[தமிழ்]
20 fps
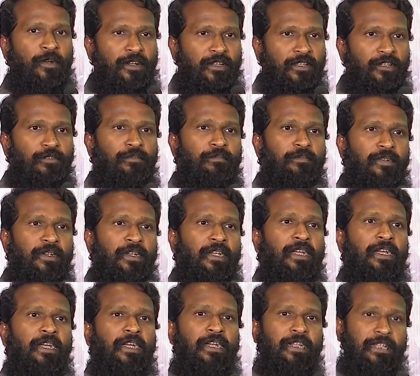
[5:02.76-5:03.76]
பண்ணுறதுக்கும்
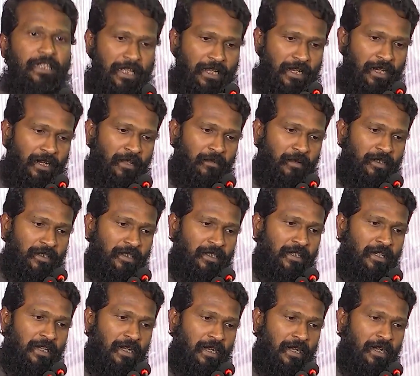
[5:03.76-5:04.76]
எங்களை வந்து
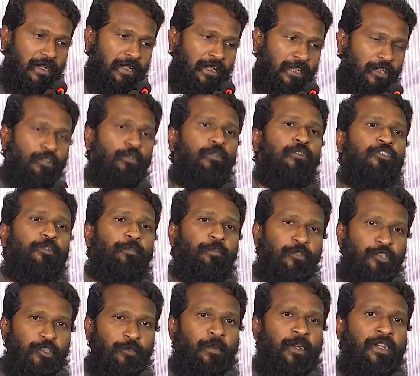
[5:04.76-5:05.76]
இன்னும் கொஞ்சம்
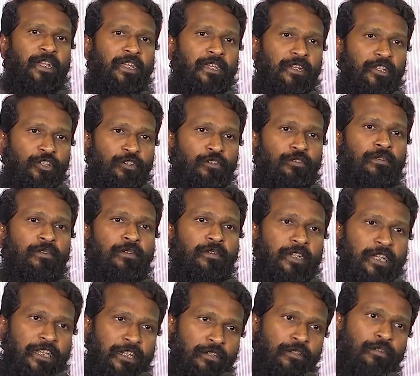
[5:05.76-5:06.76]
புஷ் பண்ணிக்கிறதுக்கும்
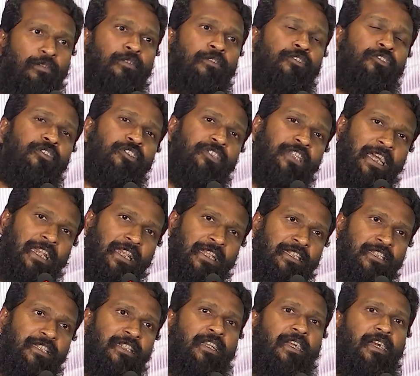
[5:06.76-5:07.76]
இன்னும் கொஞ்சம்
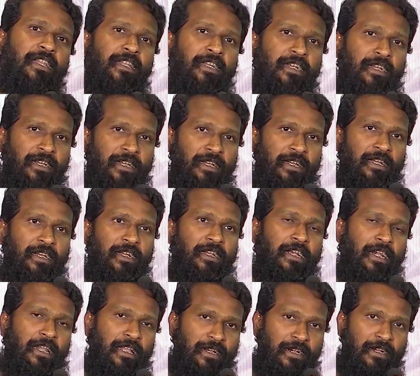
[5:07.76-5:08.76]
சேலஞ்சிங்கான
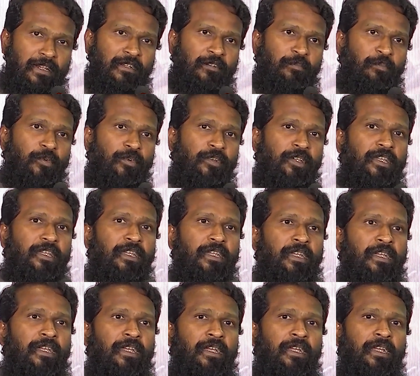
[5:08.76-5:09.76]
களங்களுக்கு போய்
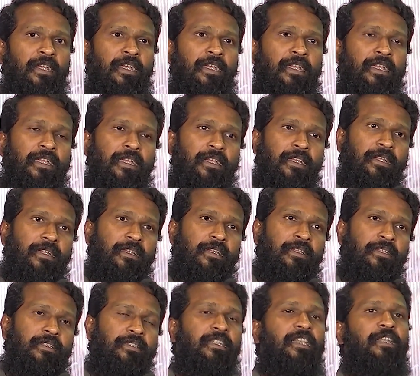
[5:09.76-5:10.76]

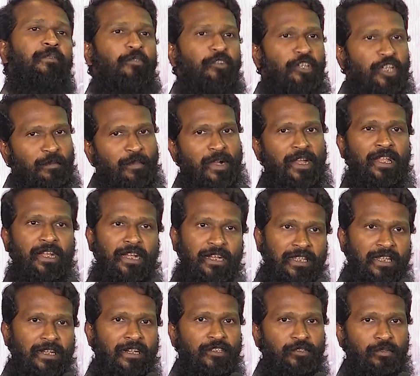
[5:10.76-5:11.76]
சில முக்கியமான
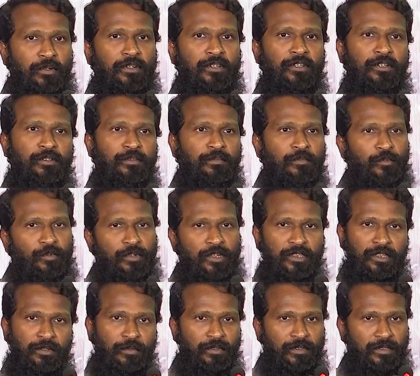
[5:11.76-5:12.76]
கதைகள் சொல்கிறதுக்கும்
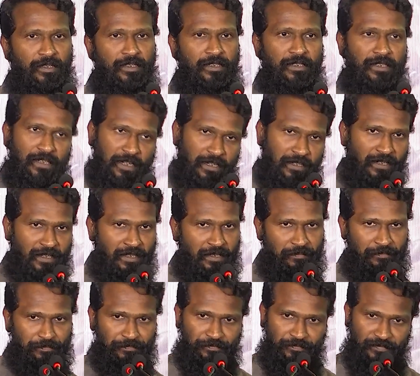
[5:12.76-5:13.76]
ஊக்கத்தை கொடுக்குது நன்றி
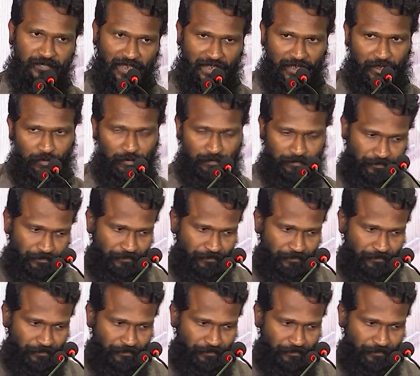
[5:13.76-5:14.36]
தேங்க்யூ